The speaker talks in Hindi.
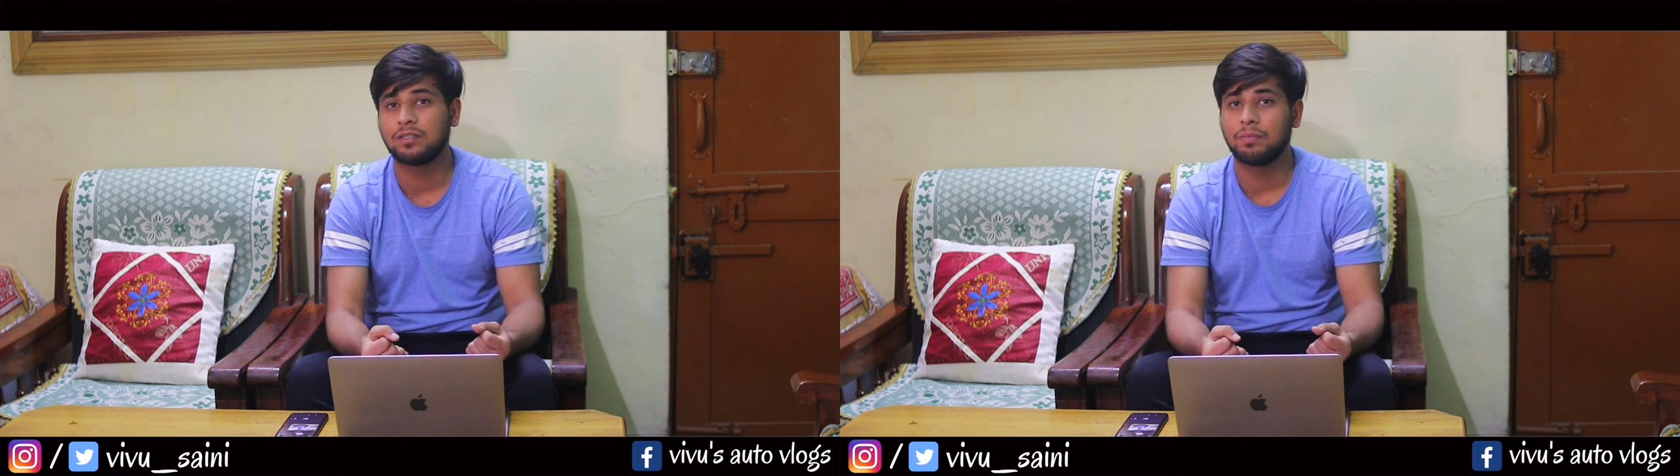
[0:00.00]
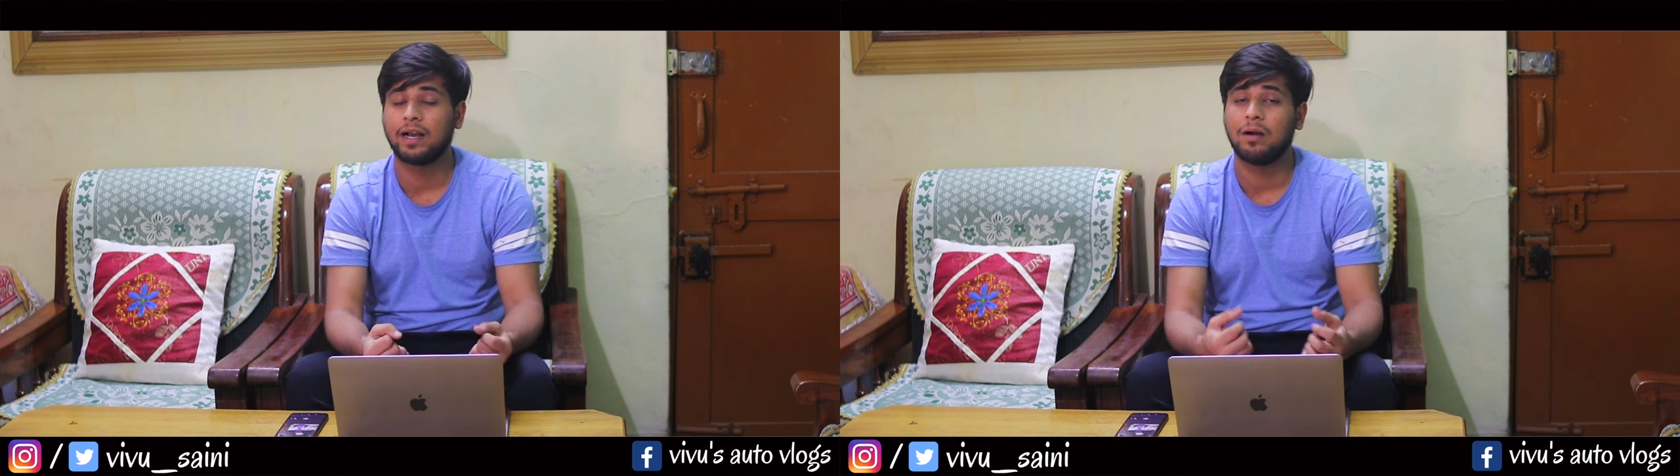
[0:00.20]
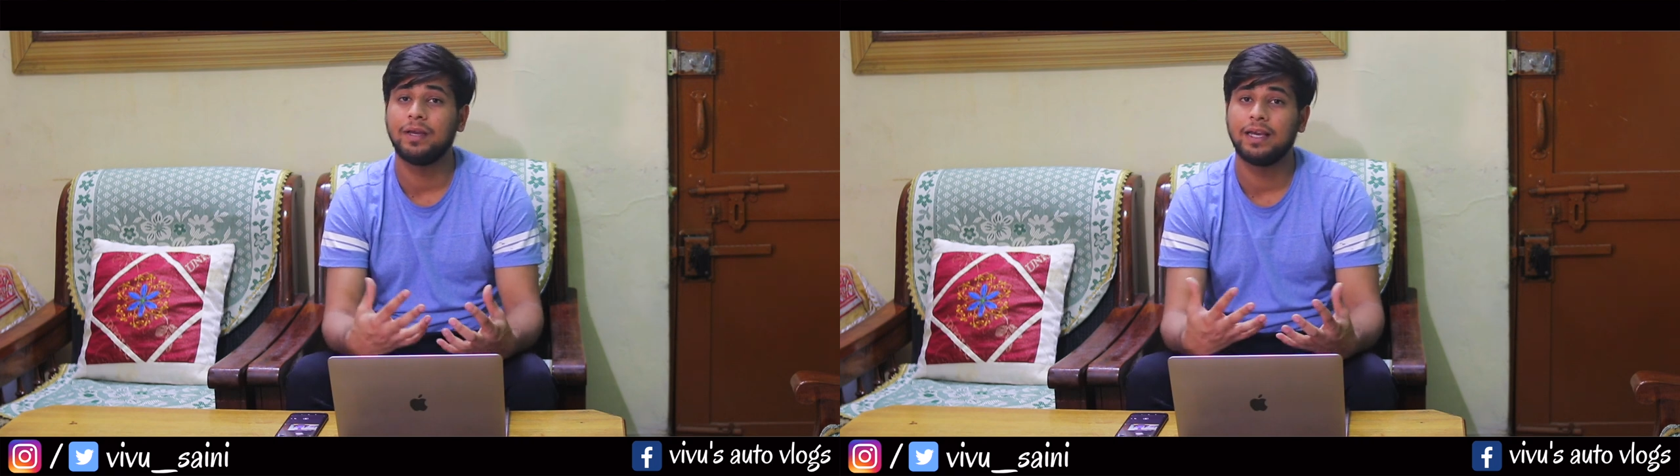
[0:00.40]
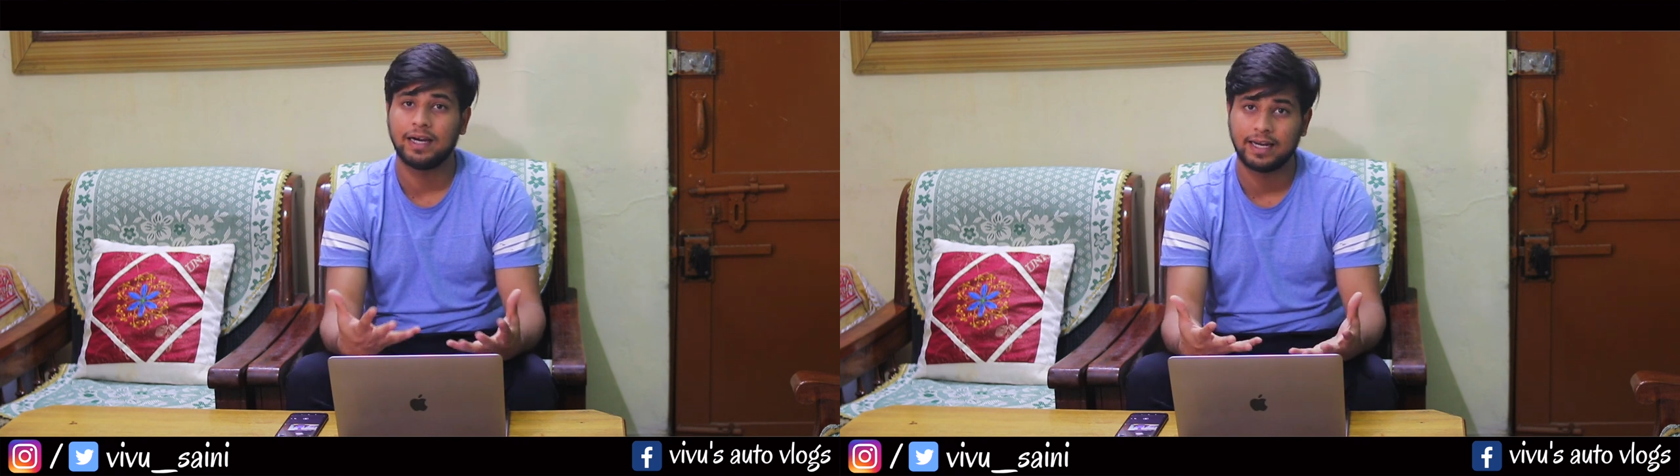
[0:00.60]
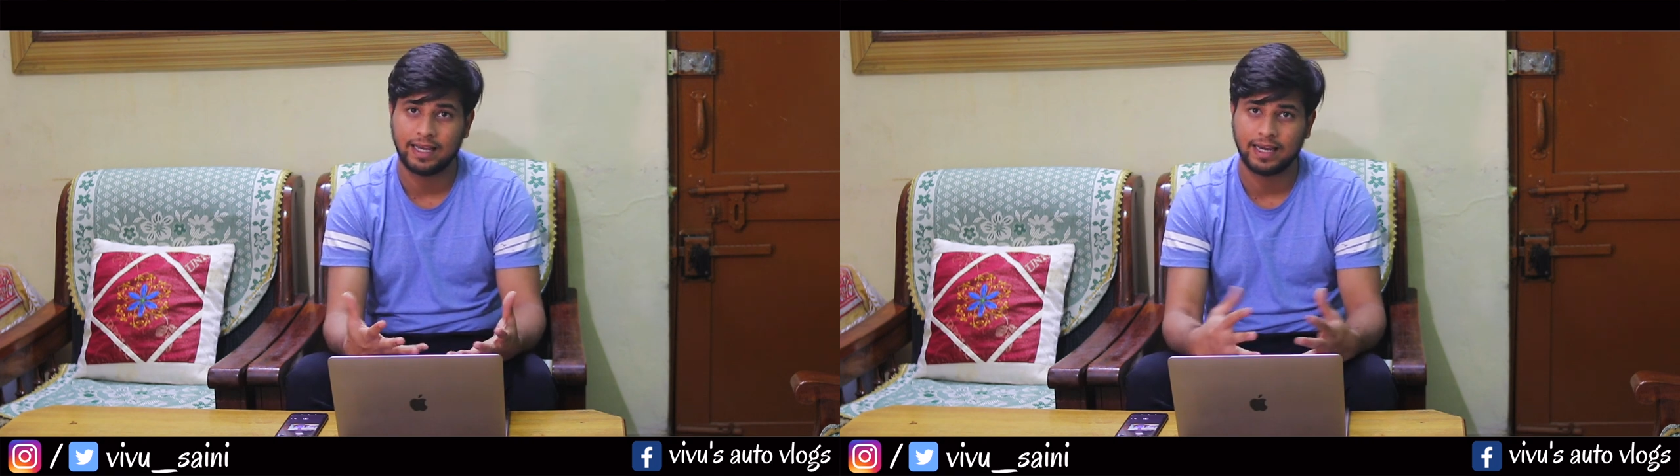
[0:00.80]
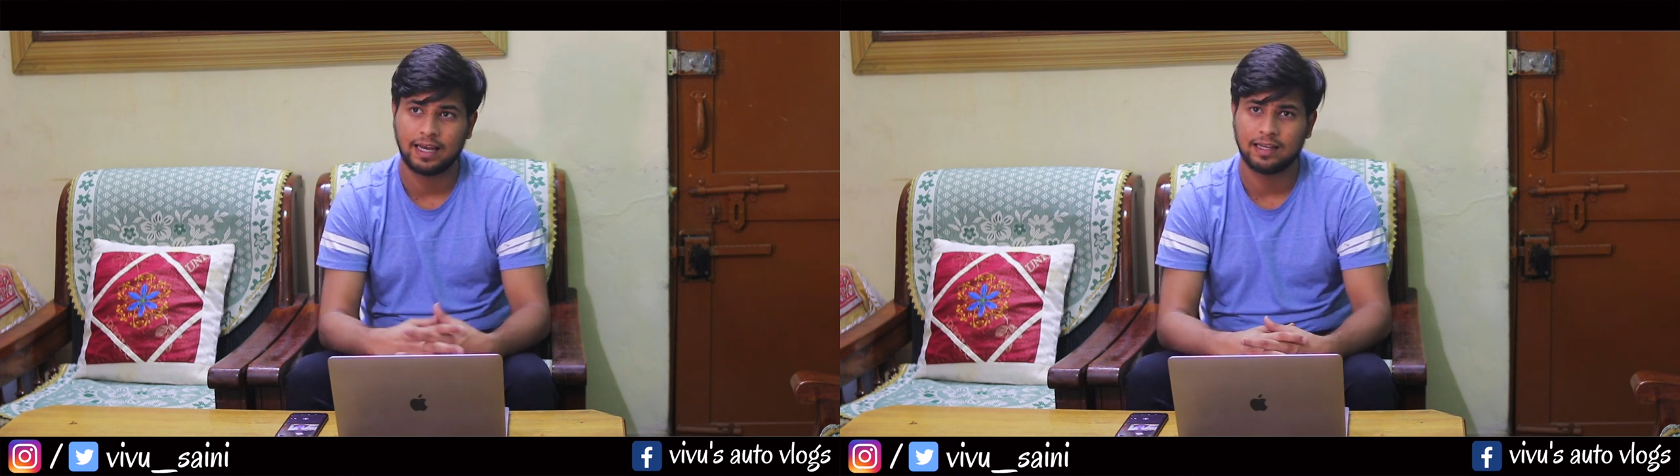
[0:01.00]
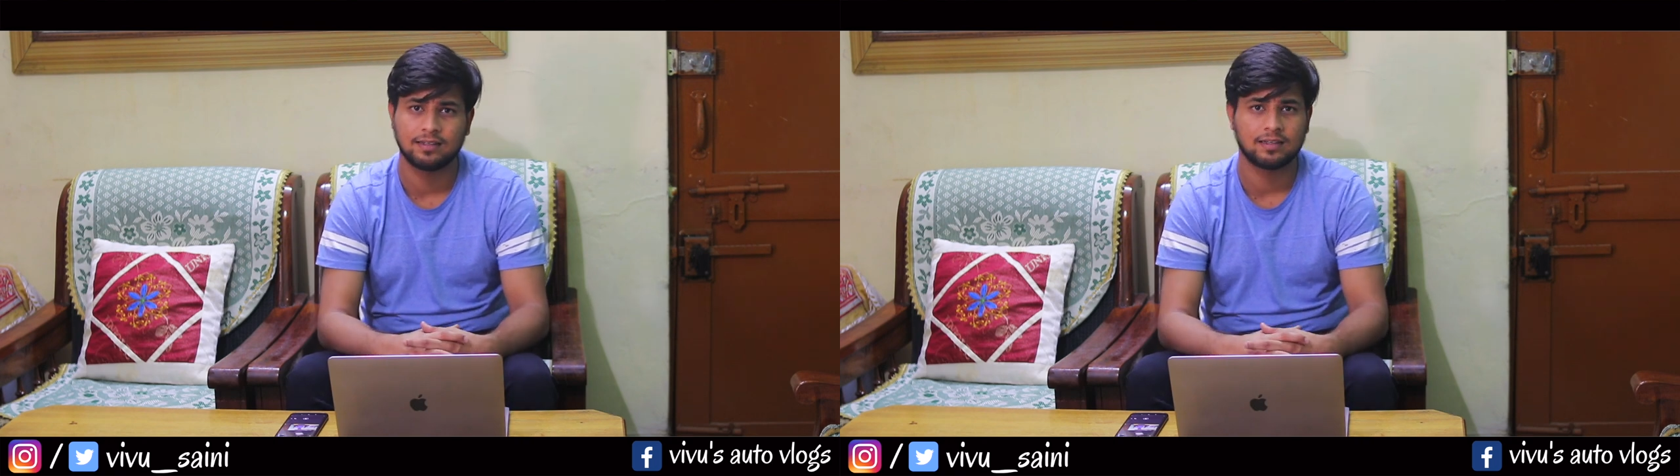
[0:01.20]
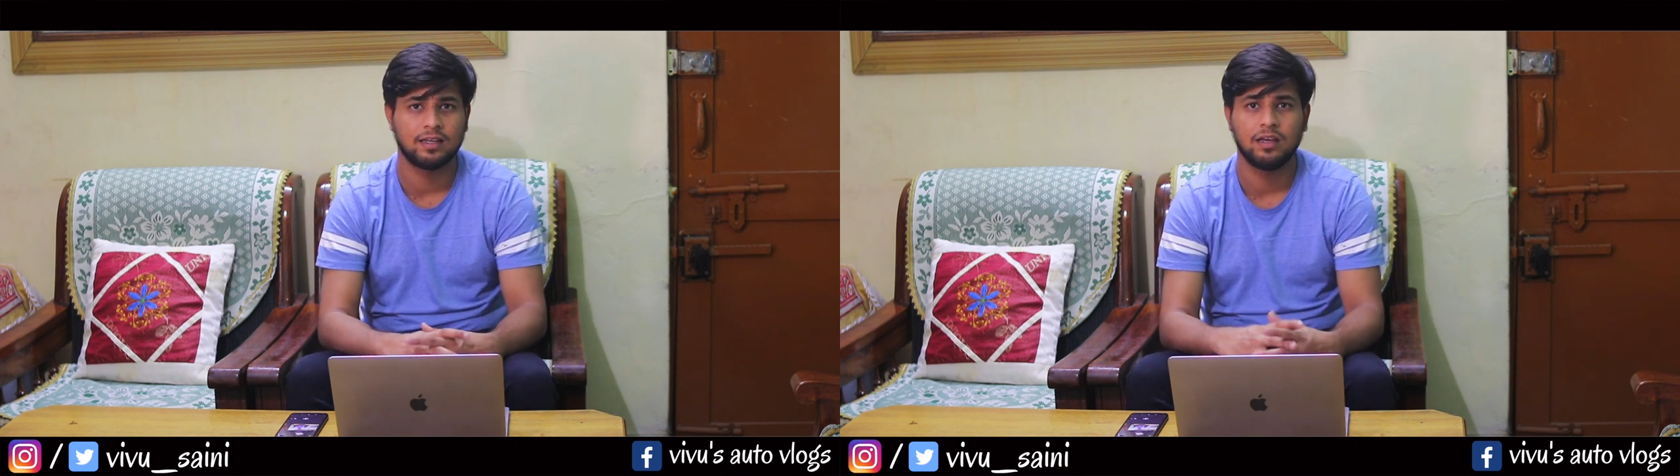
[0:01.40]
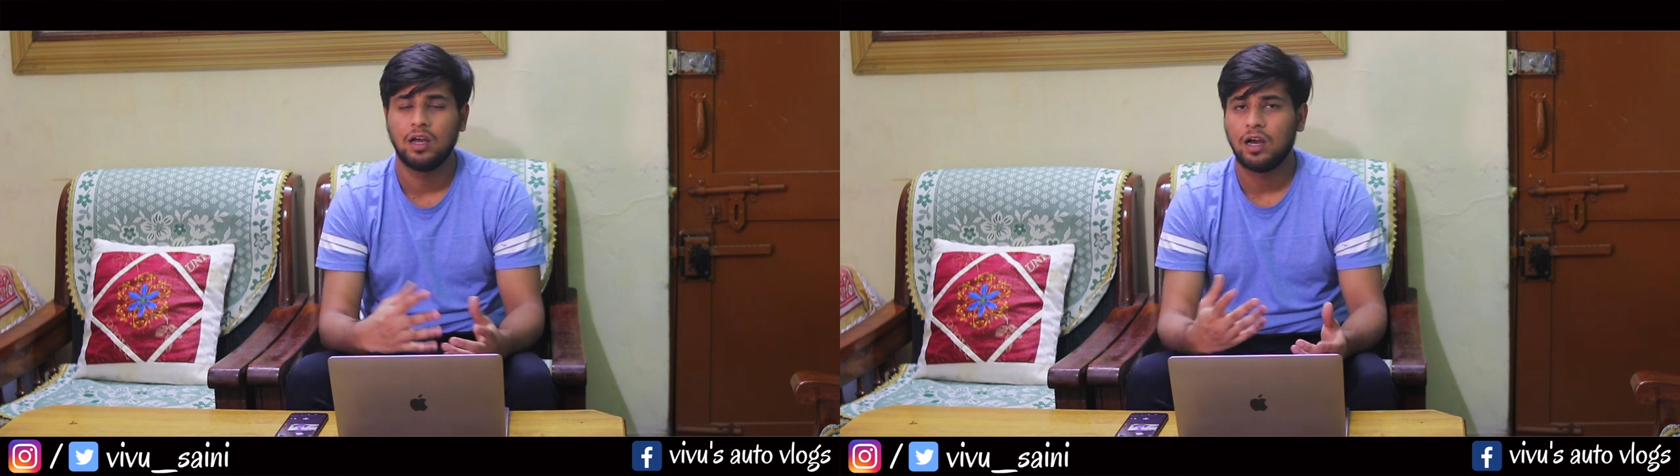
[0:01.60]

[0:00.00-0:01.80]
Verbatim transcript: हैचबैक अभी नहीं कहलाई जा सकती